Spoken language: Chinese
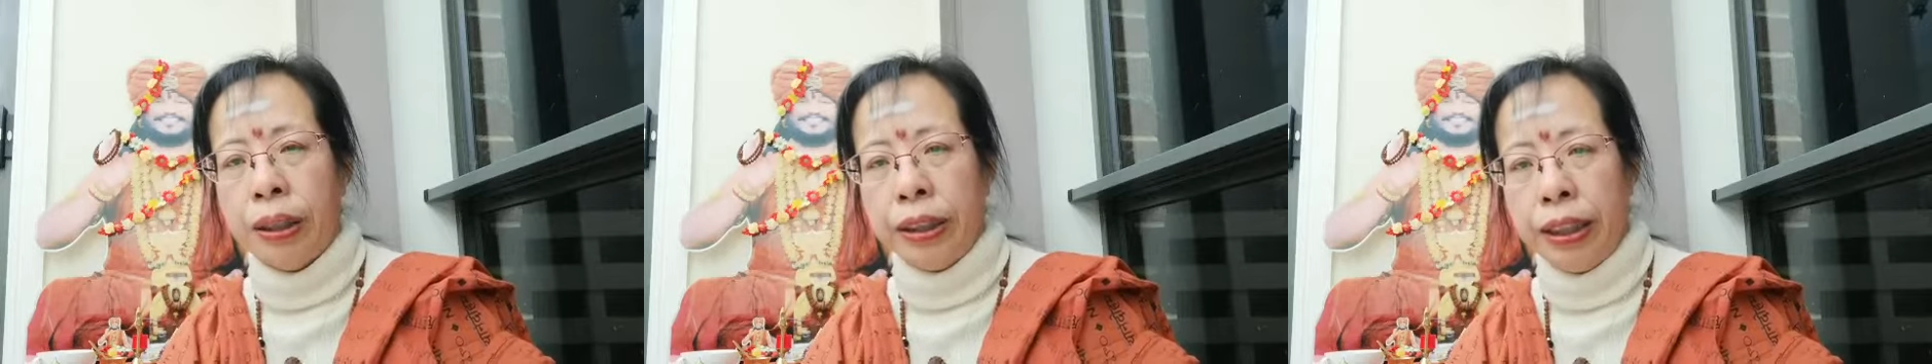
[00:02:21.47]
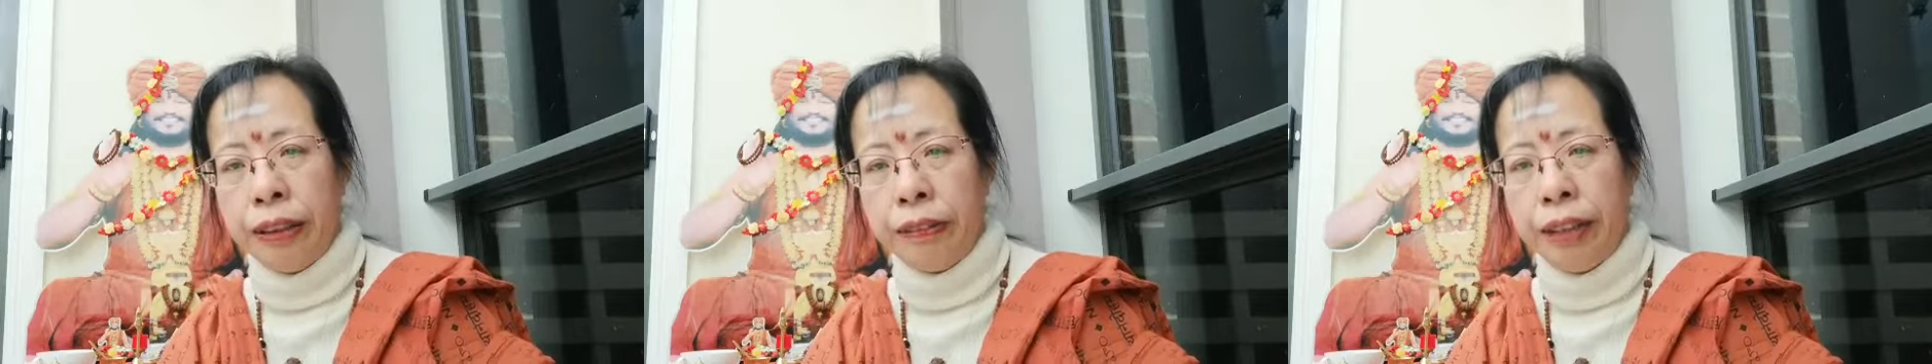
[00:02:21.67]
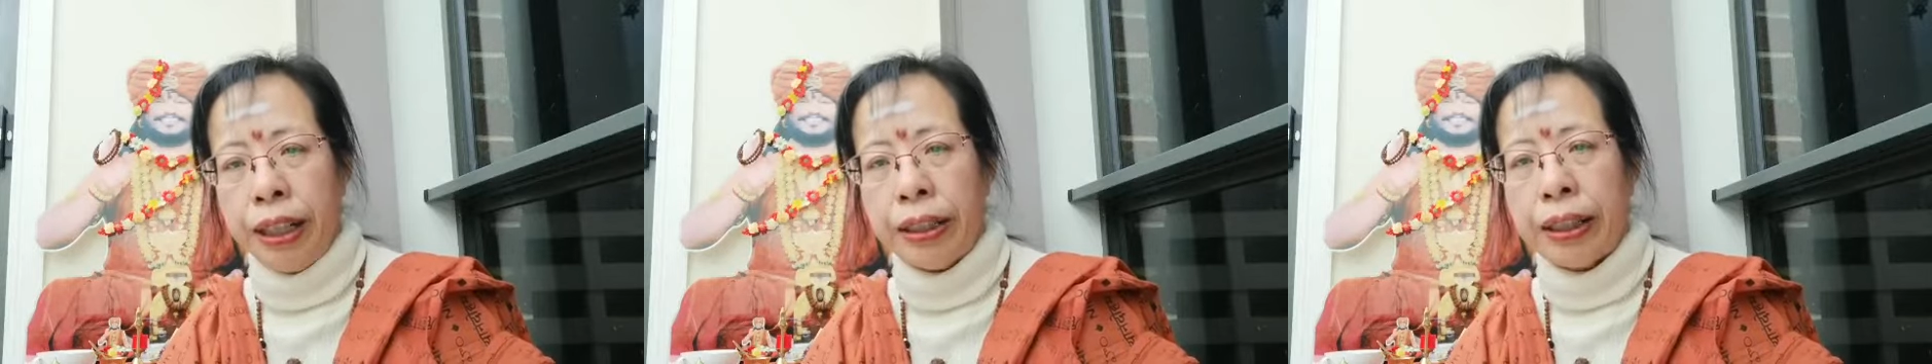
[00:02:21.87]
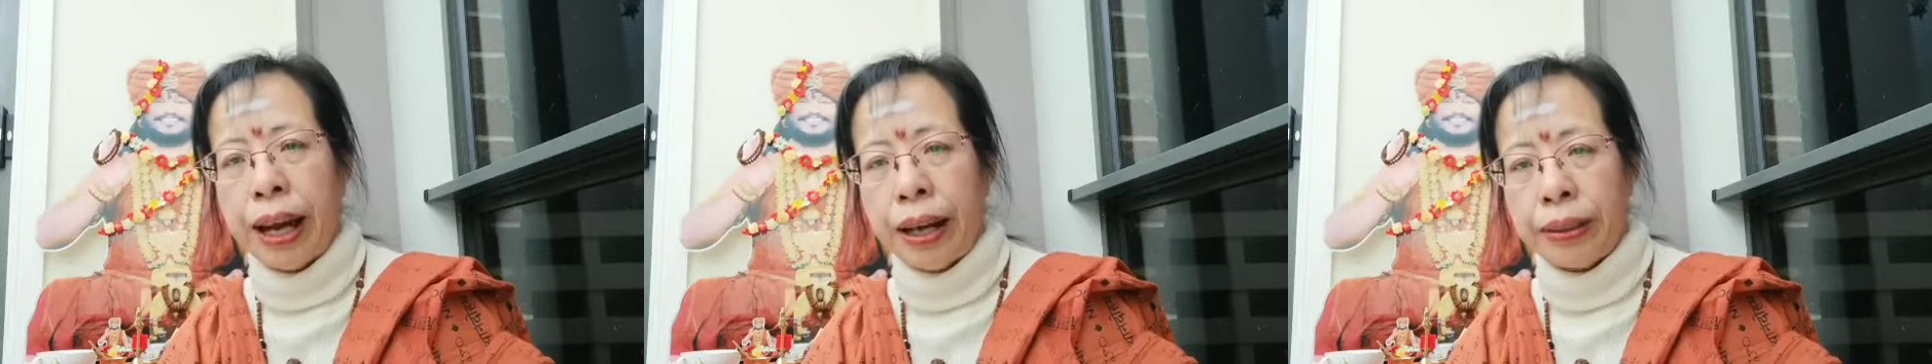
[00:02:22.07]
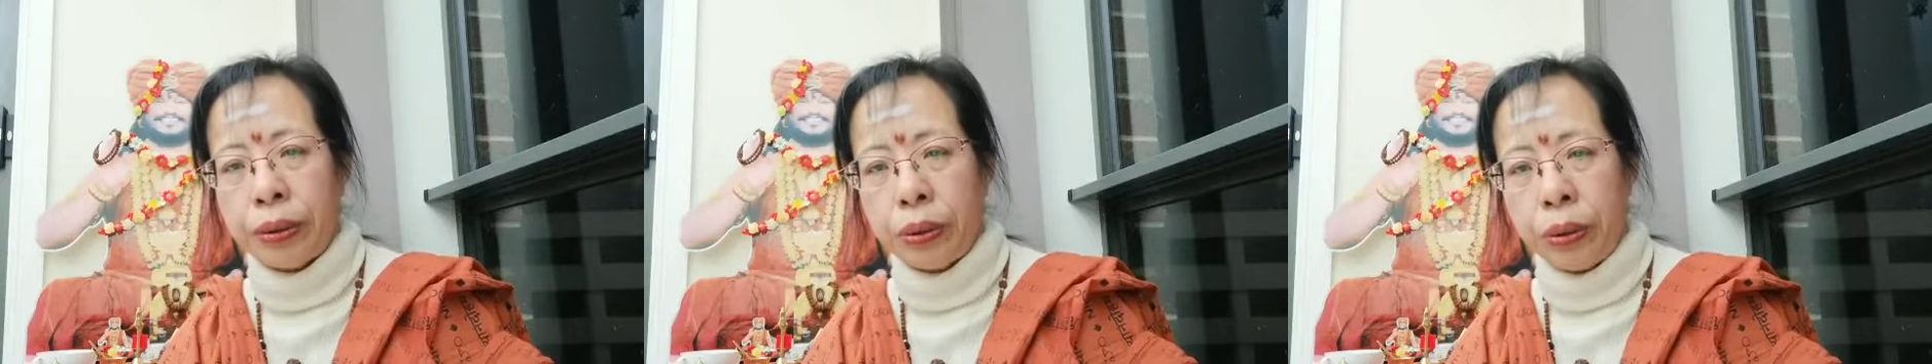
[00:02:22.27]
因为
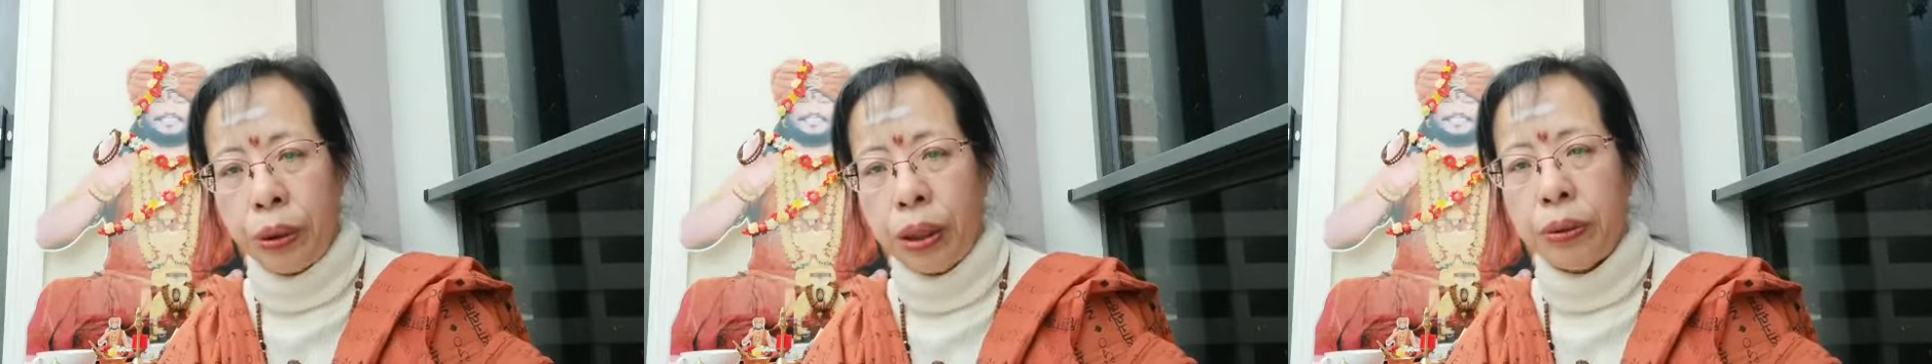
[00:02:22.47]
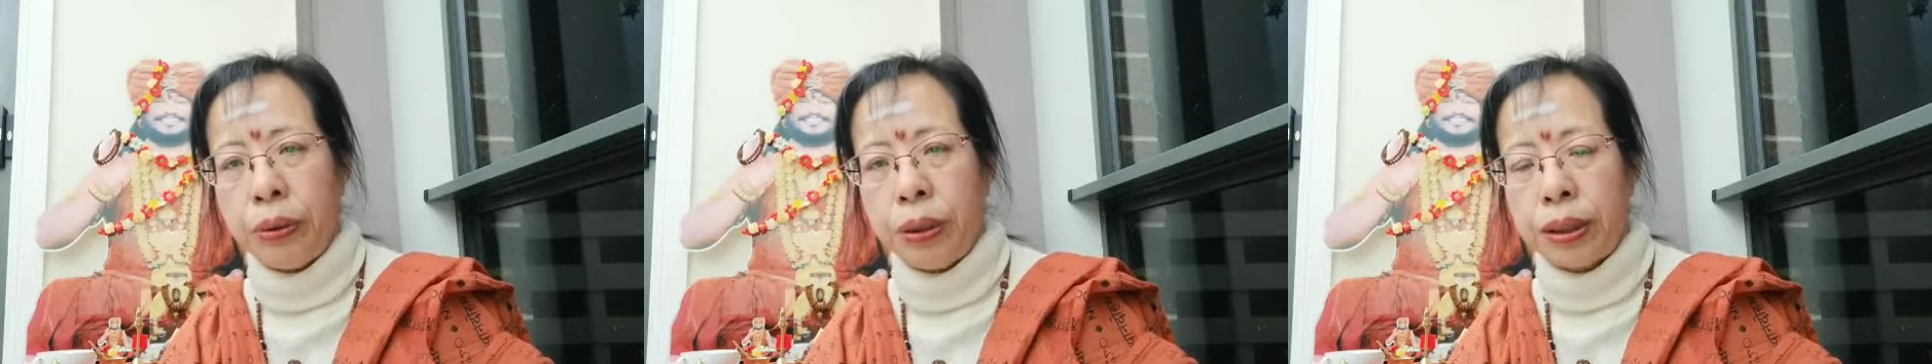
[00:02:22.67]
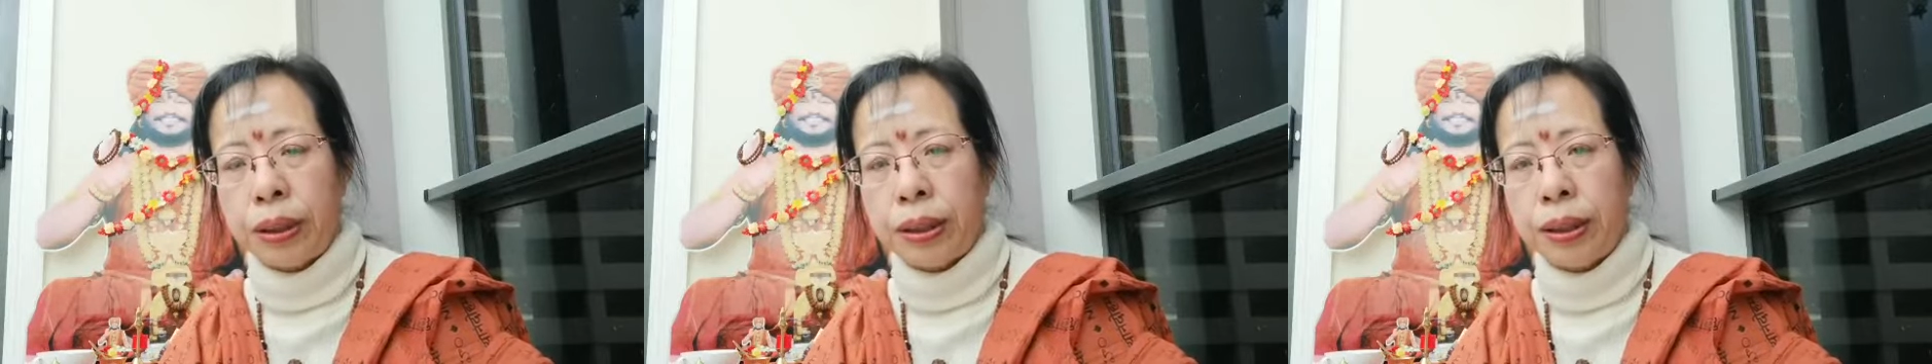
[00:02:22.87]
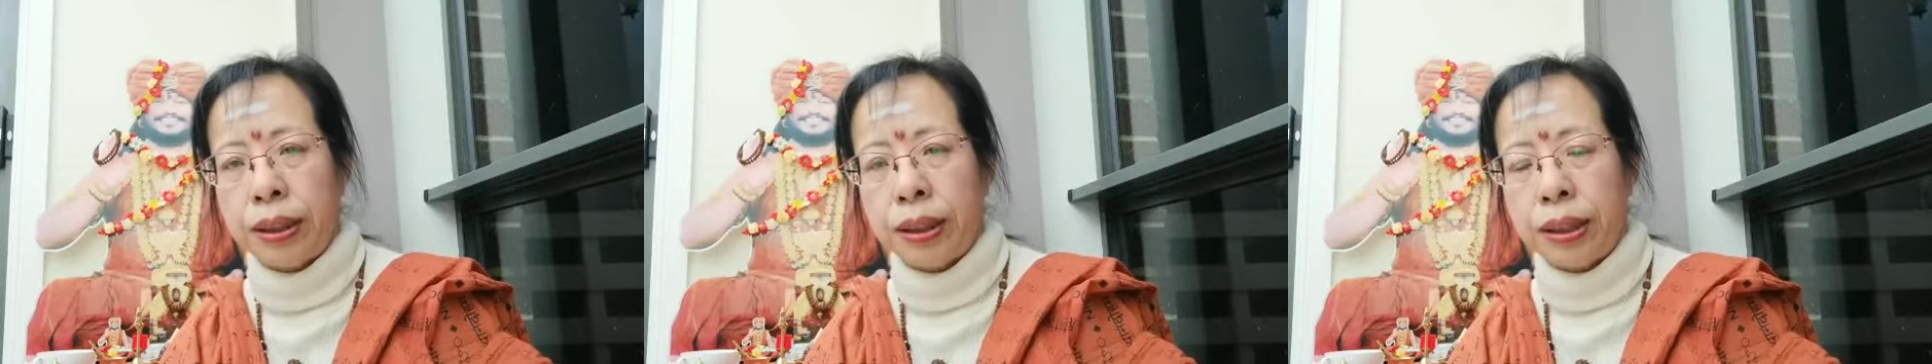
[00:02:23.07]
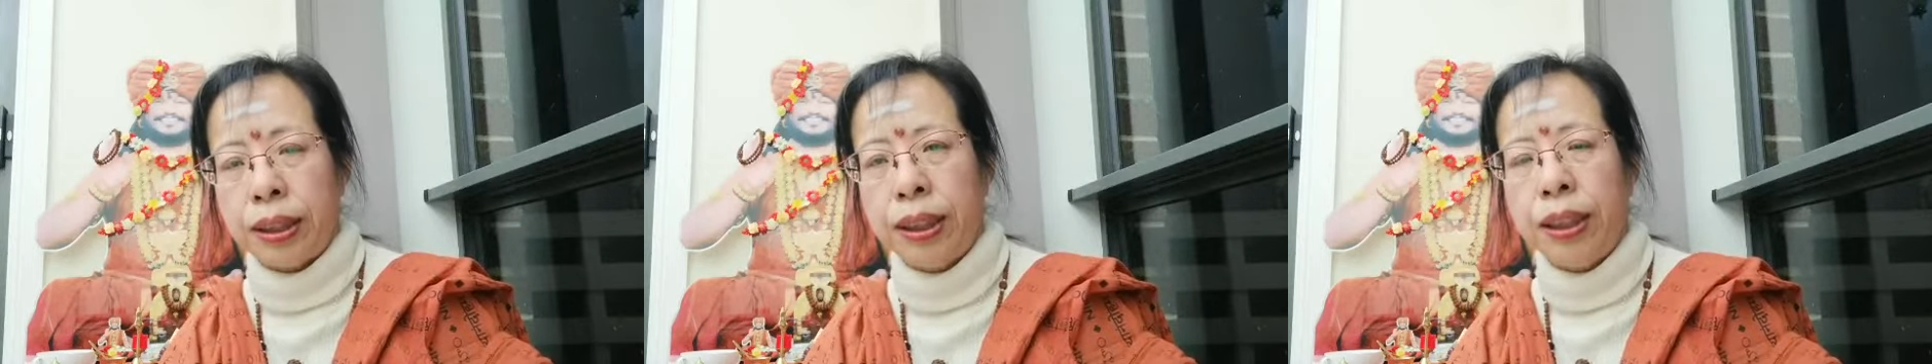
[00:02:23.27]
它确确实
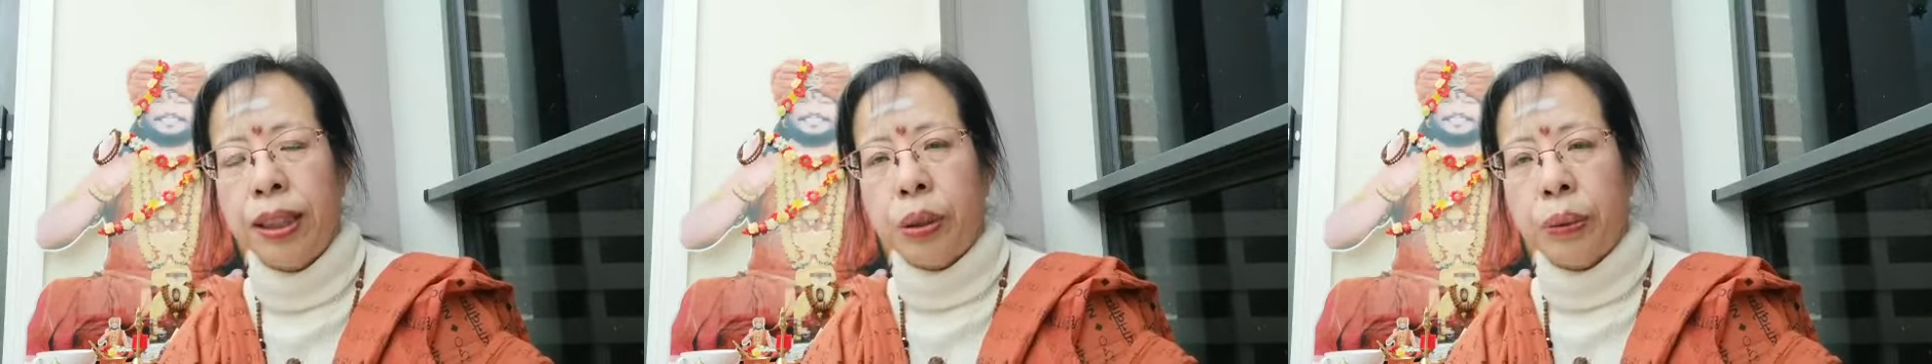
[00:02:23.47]
实